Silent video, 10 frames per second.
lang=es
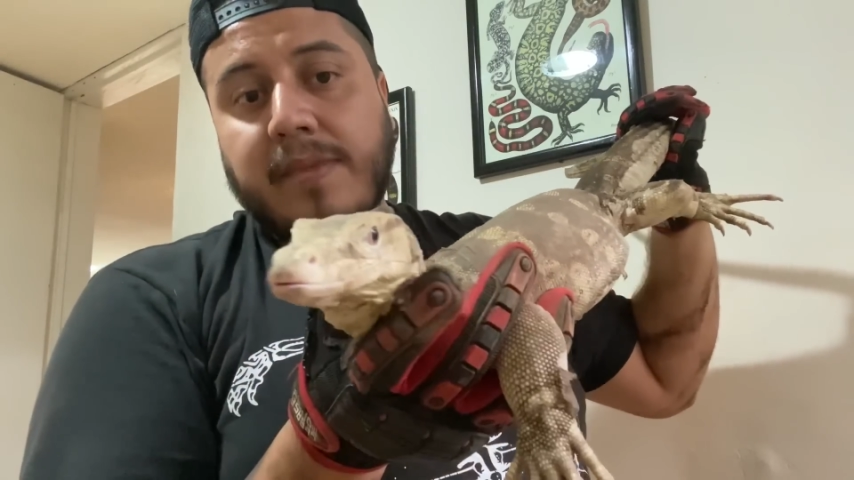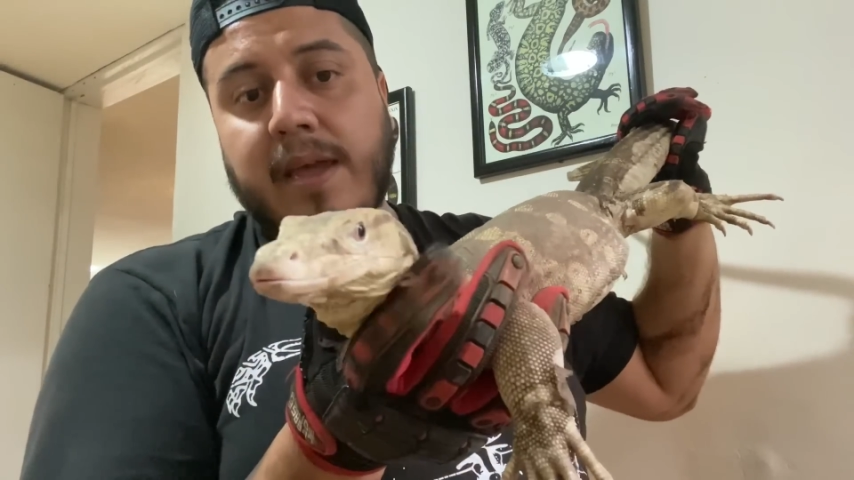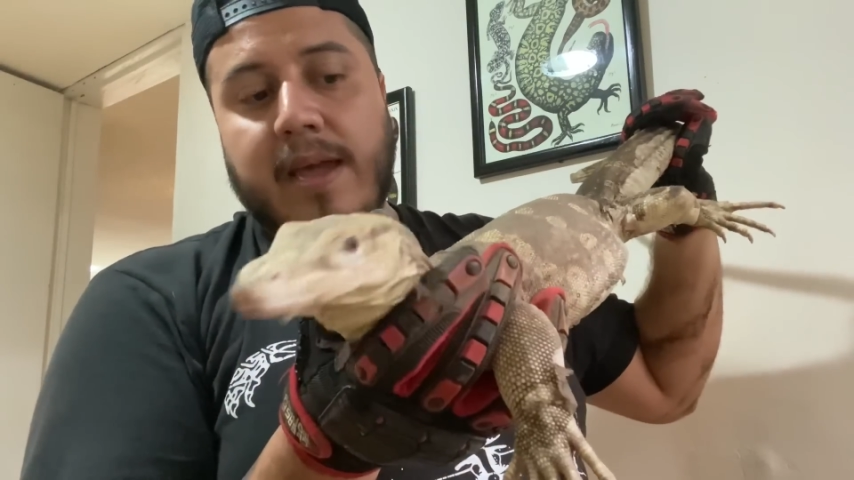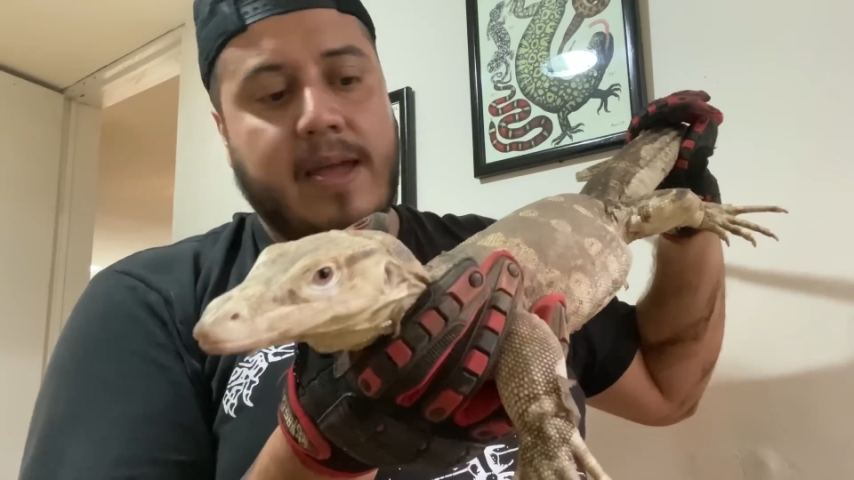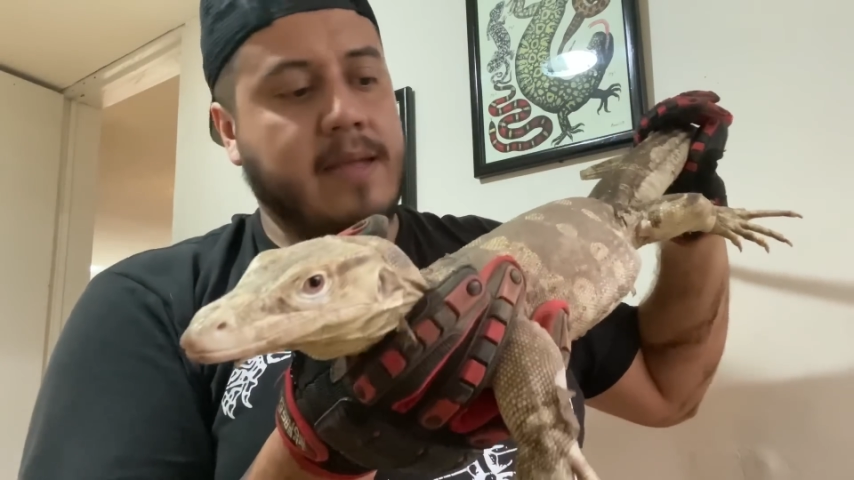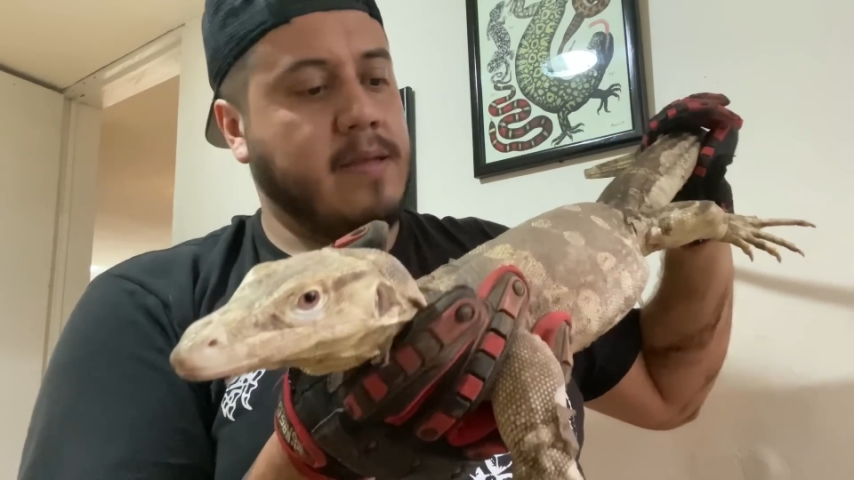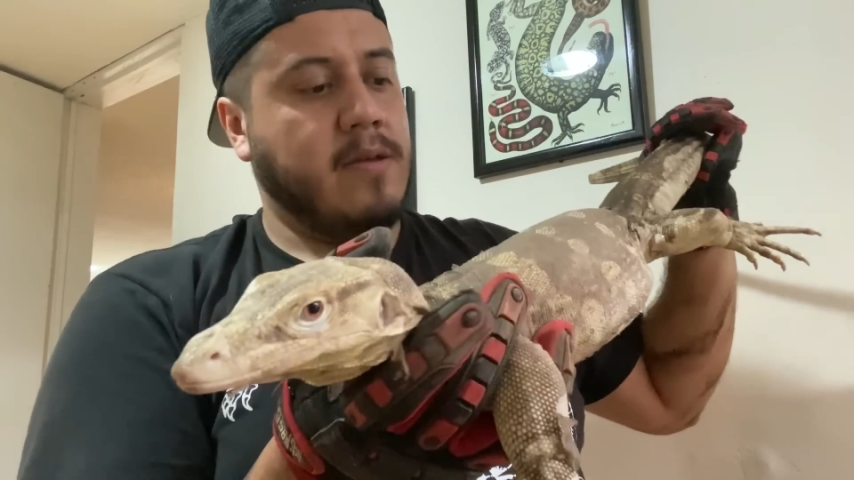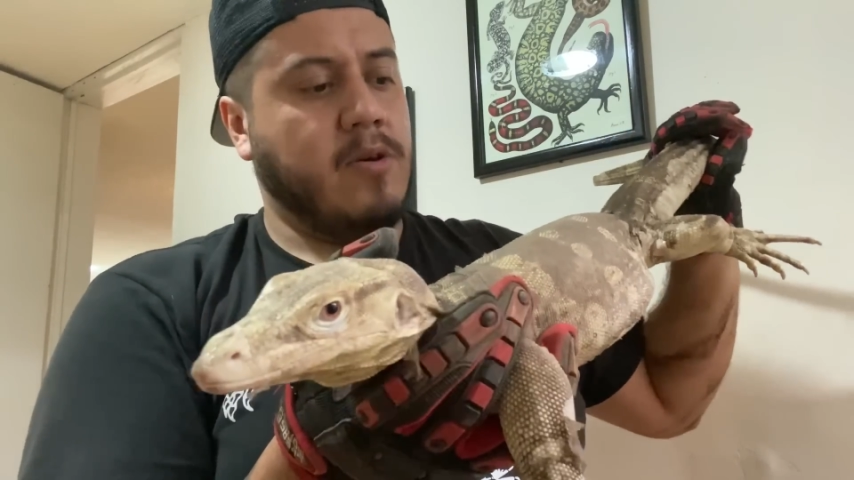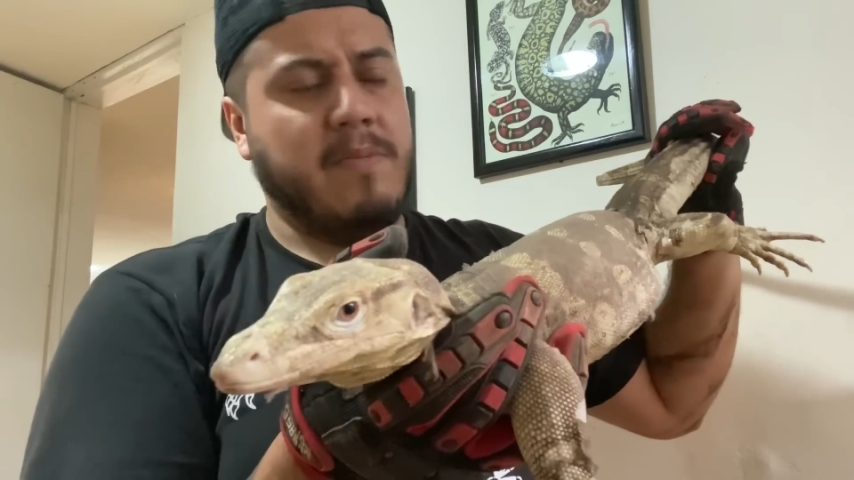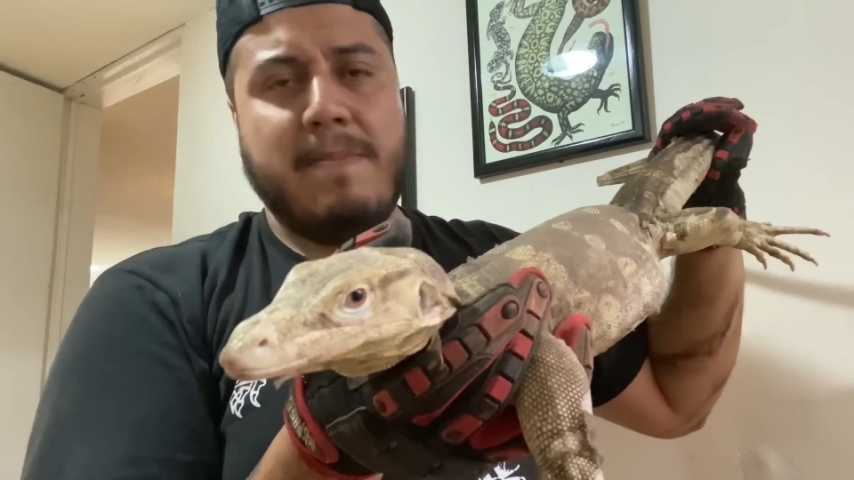Eh,
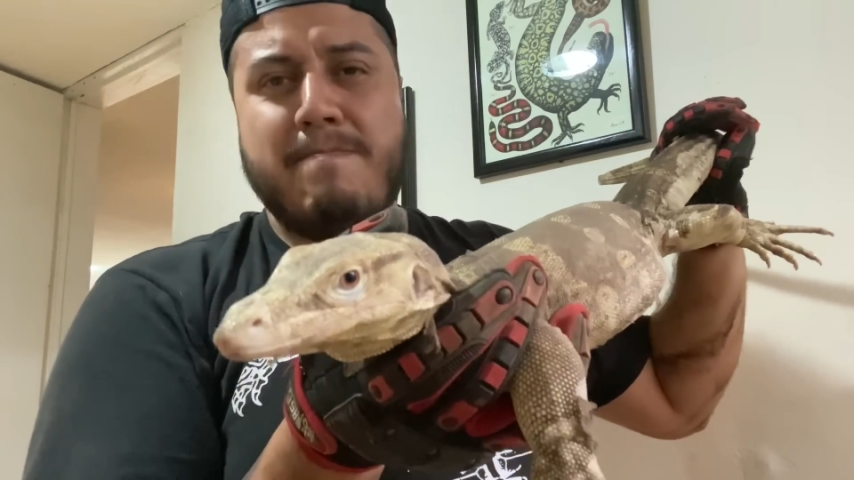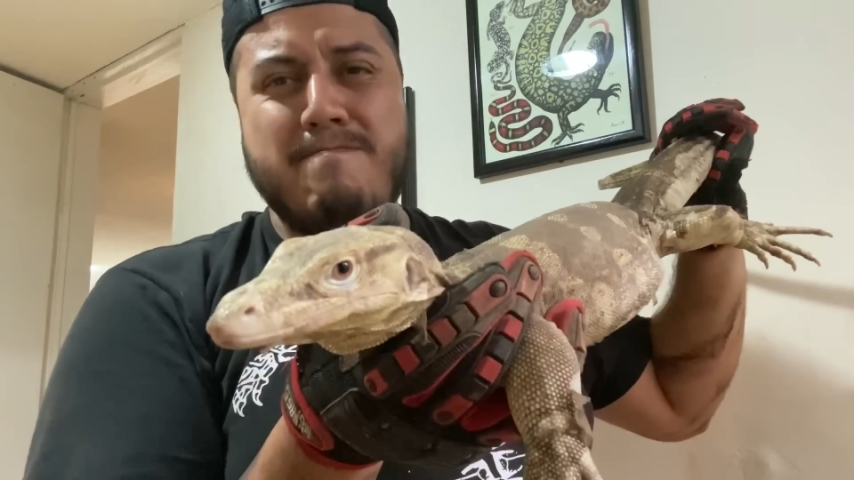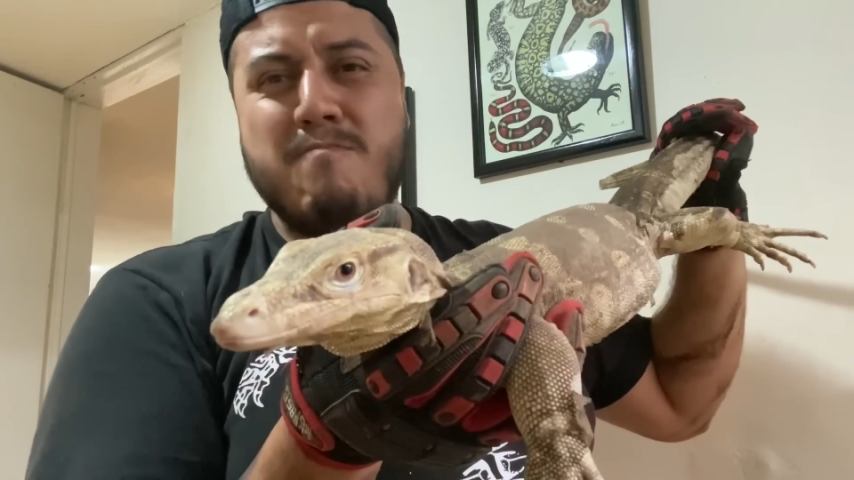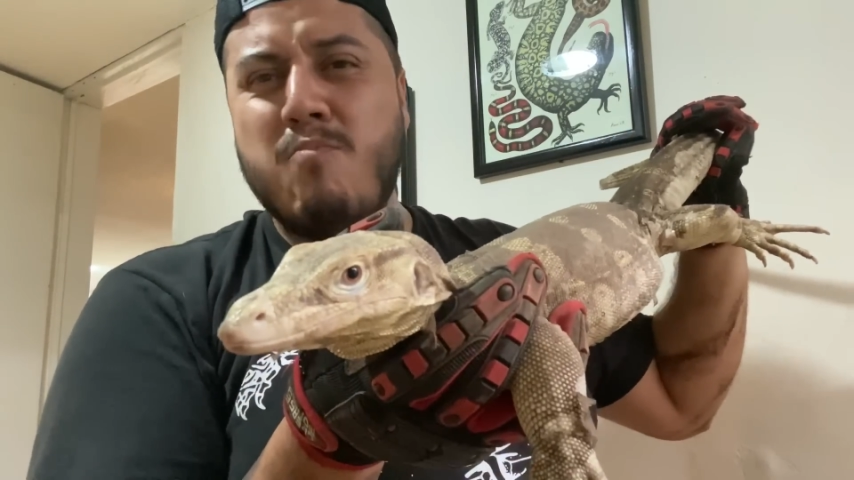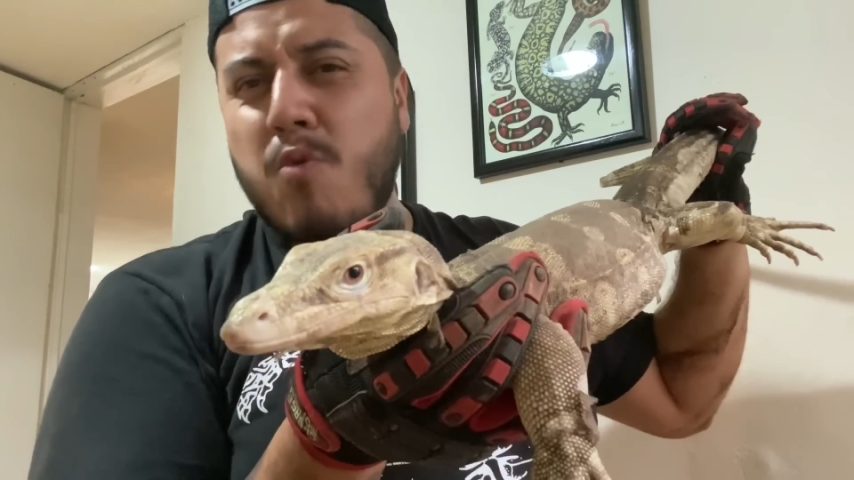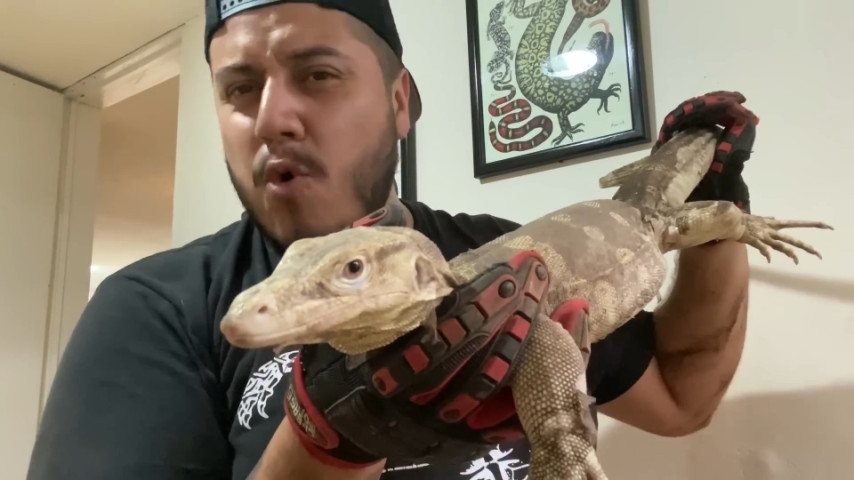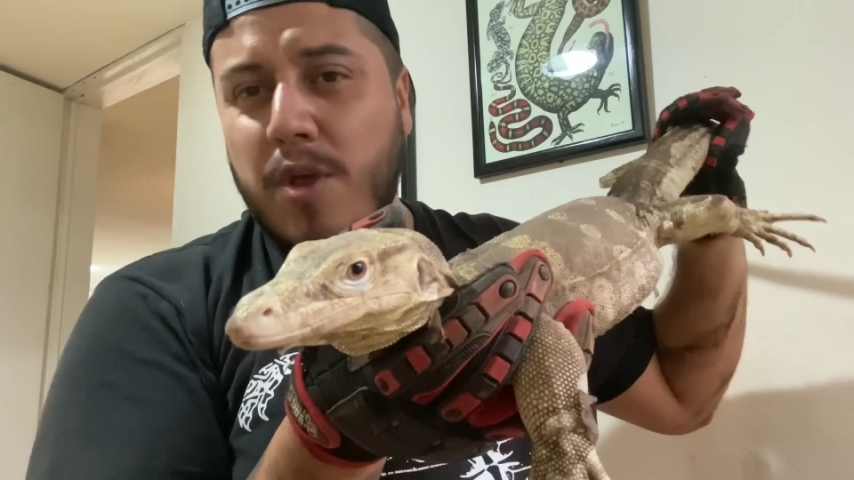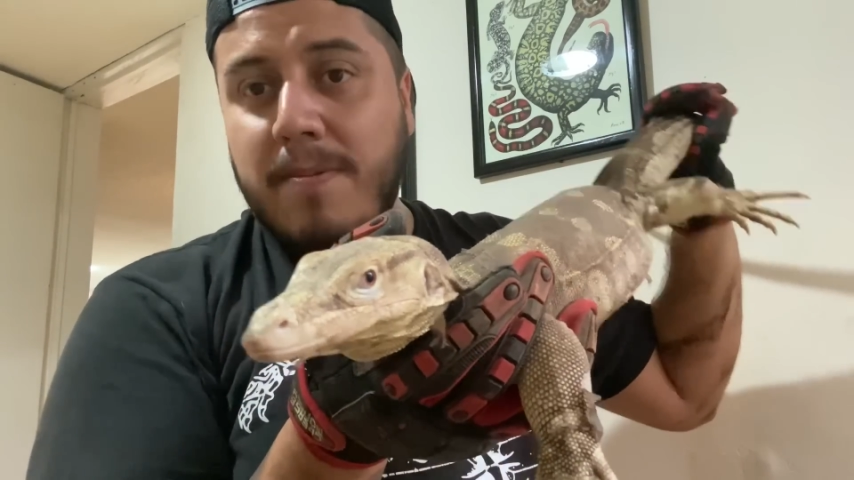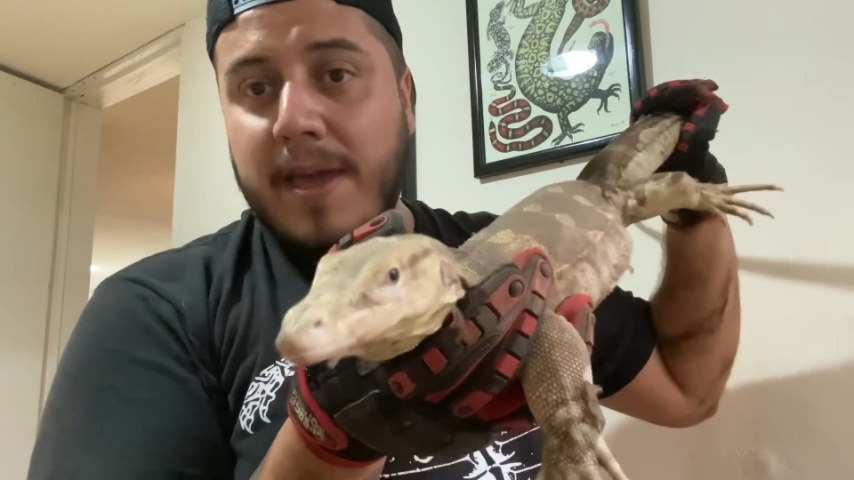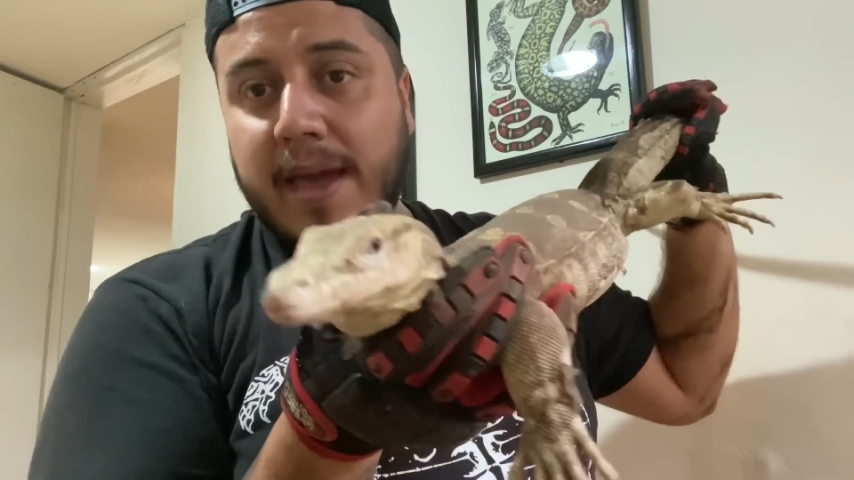come
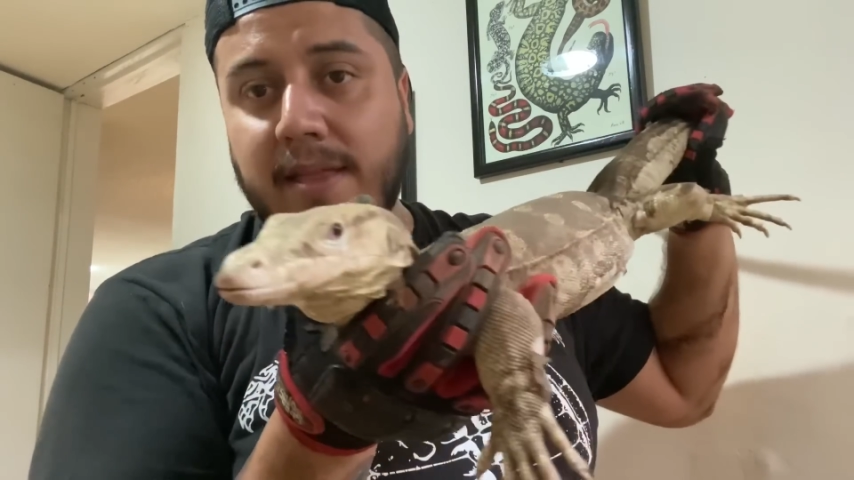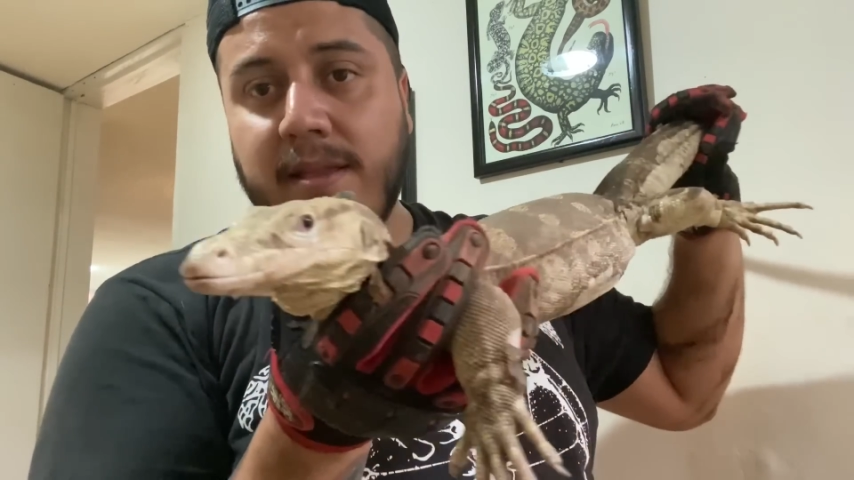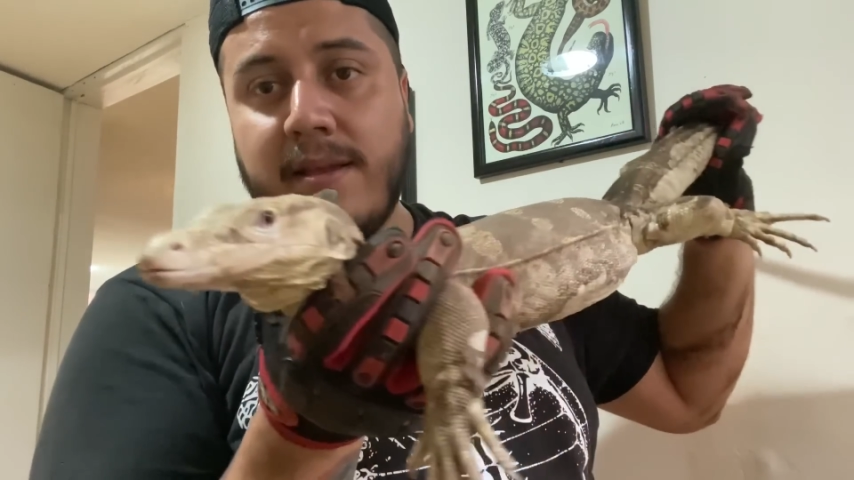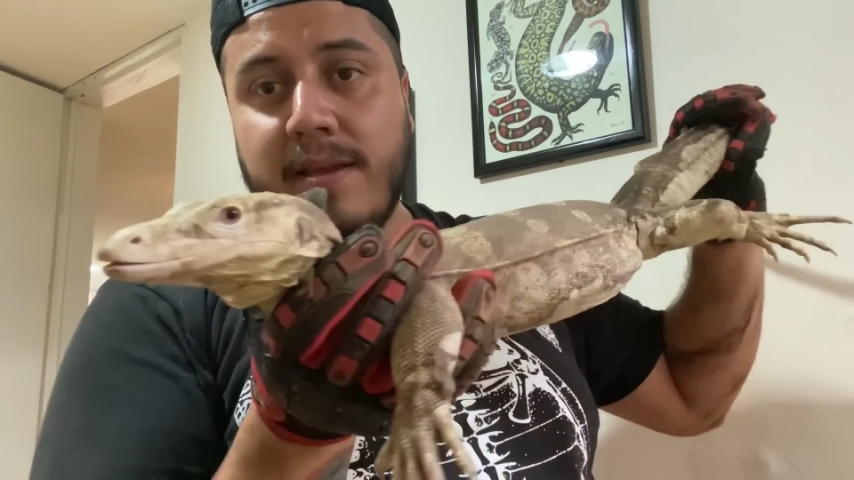muy bien.